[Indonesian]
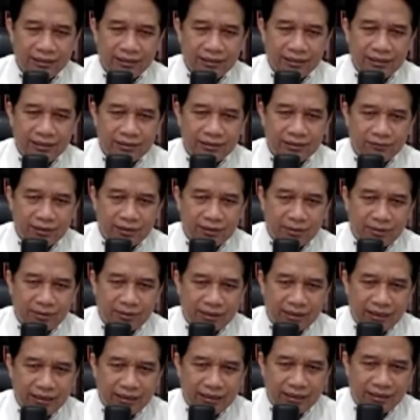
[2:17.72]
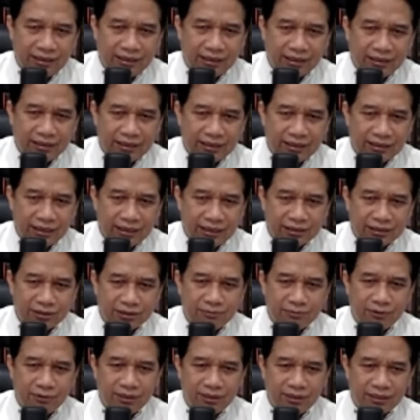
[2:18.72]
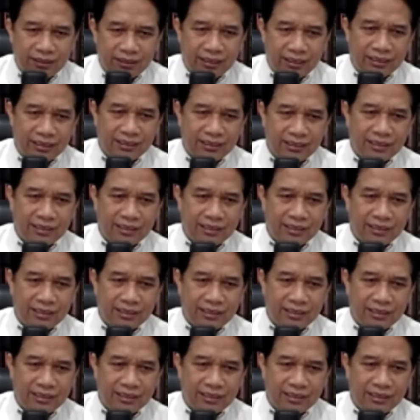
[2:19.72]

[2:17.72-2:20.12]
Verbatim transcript: Itu namanya identitas politik.